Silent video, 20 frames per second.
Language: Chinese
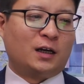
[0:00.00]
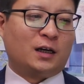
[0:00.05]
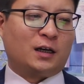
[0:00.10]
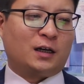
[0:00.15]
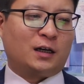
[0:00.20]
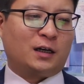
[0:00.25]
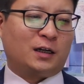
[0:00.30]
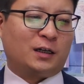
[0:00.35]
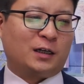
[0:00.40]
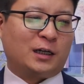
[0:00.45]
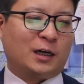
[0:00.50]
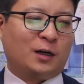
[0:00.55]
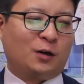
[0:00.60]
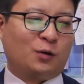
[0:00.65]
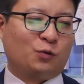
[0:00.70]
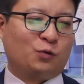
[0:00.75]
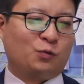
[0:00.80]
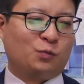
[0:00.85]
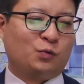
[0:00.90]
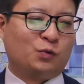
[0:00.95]
呃，然
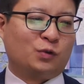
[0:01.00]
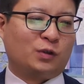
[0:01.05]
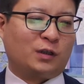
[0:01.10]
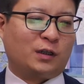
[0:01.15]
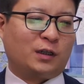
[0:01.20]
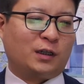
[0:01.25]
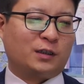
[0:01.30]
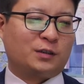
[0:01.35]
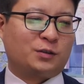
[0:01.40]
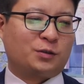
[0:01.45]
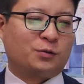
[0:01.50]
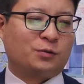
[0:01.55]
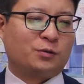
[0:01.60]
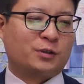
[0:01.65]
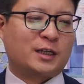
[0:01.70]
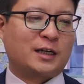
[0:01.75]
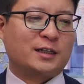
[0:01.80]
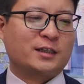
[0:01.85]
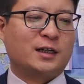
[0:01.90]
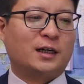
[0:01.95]
后卢布啊就
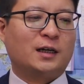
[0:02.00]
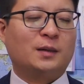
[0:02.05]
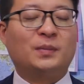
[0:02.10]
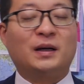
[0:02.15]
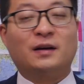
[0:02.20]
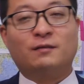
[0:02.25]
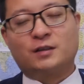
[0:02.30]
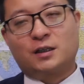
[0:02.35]
上涨了百